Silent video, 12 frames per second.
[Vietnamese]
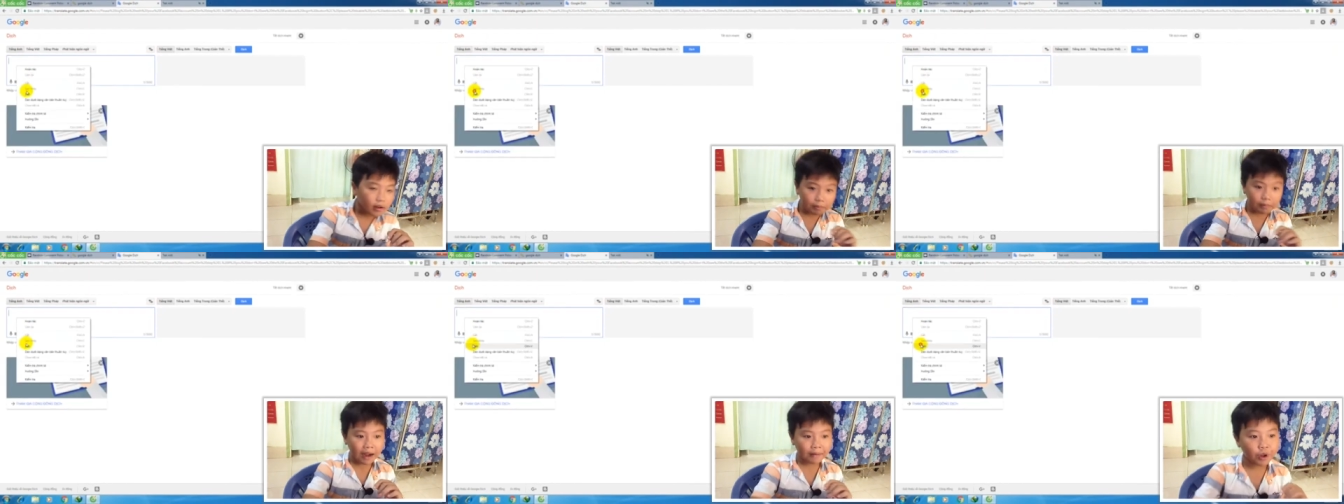
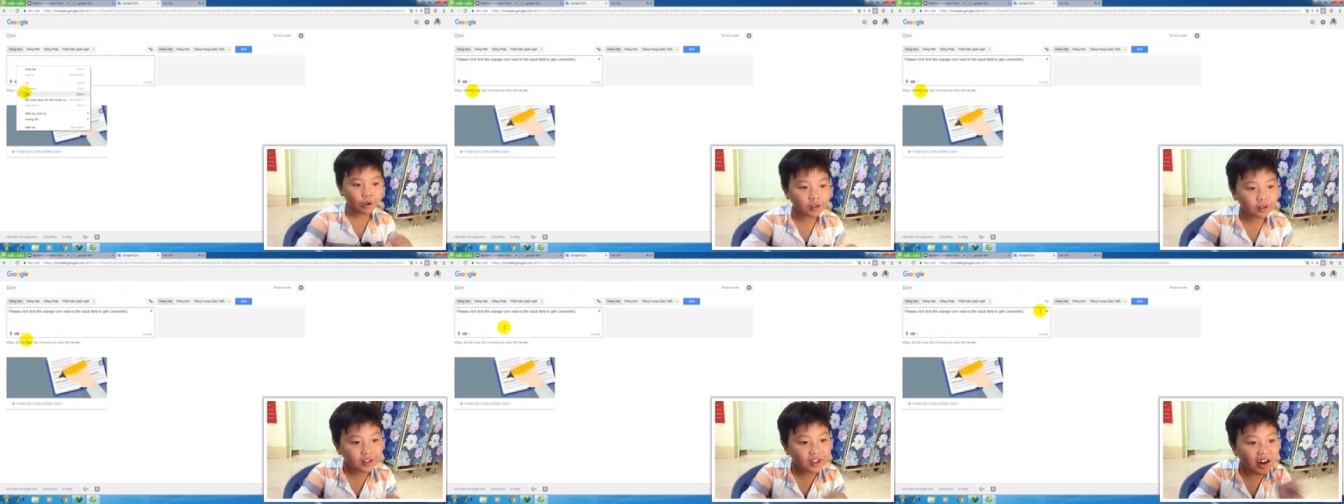bằng biểu
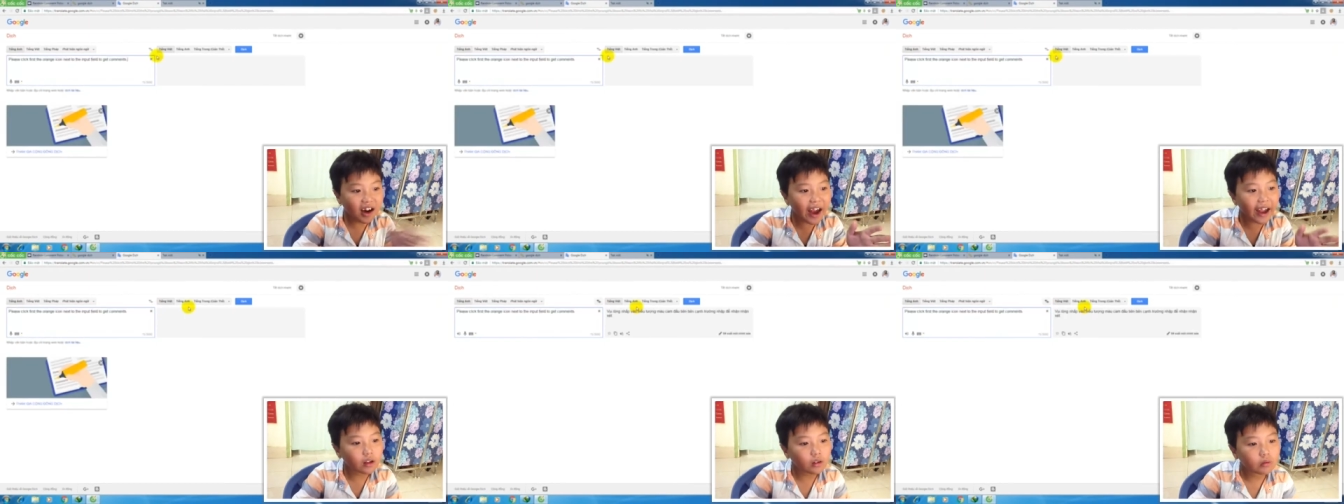tượng
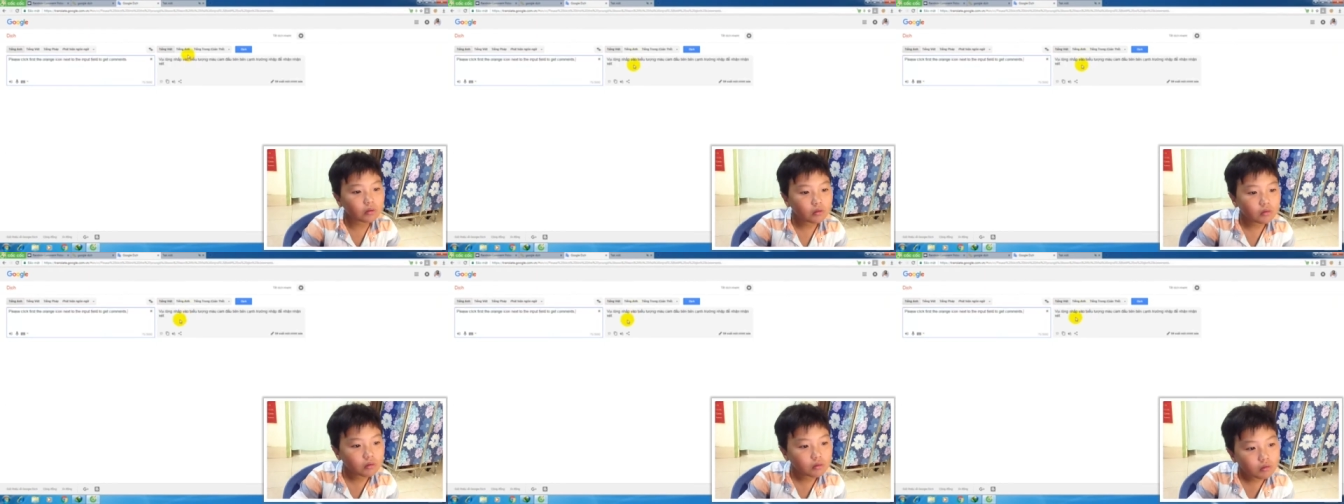khác luôn
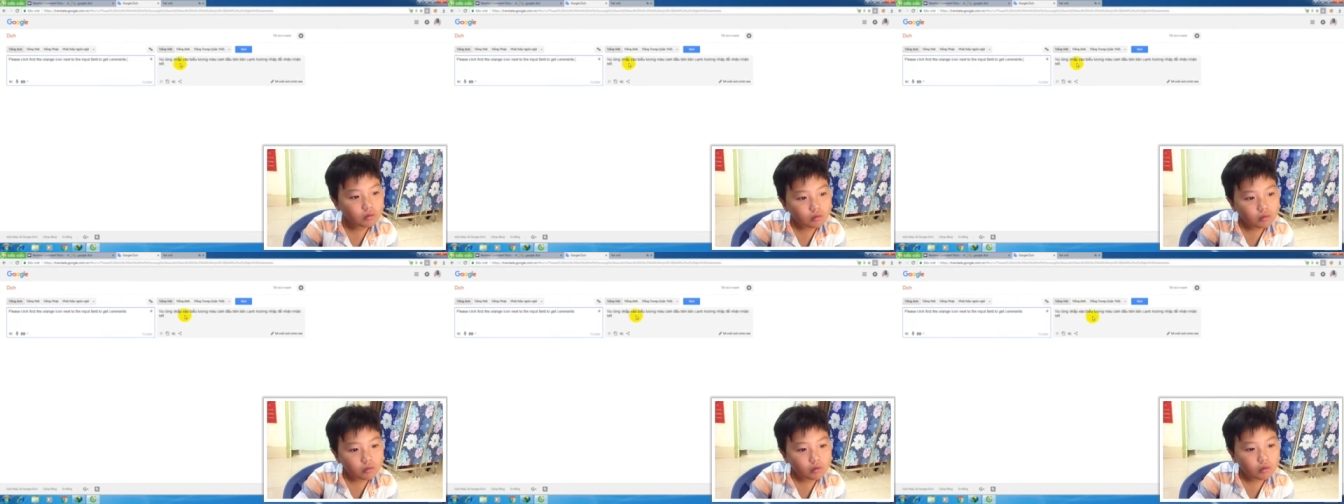
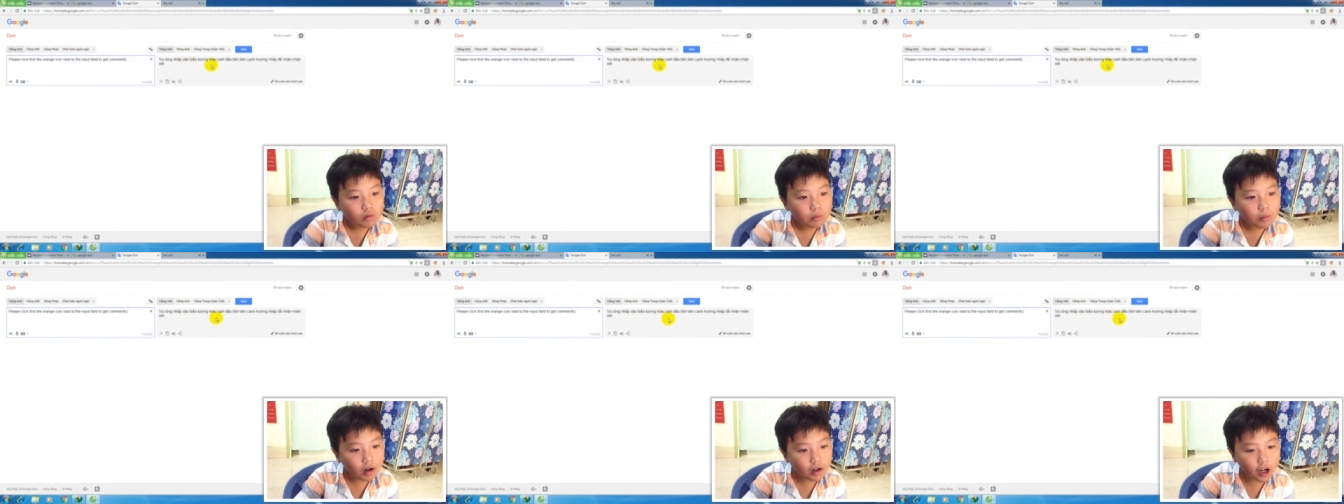
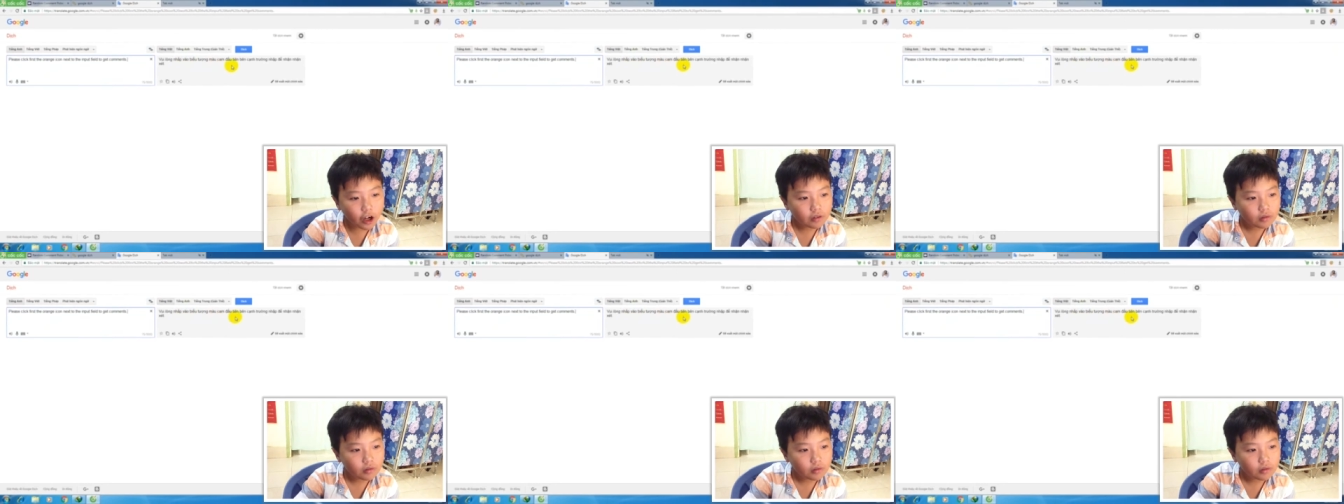bực rồi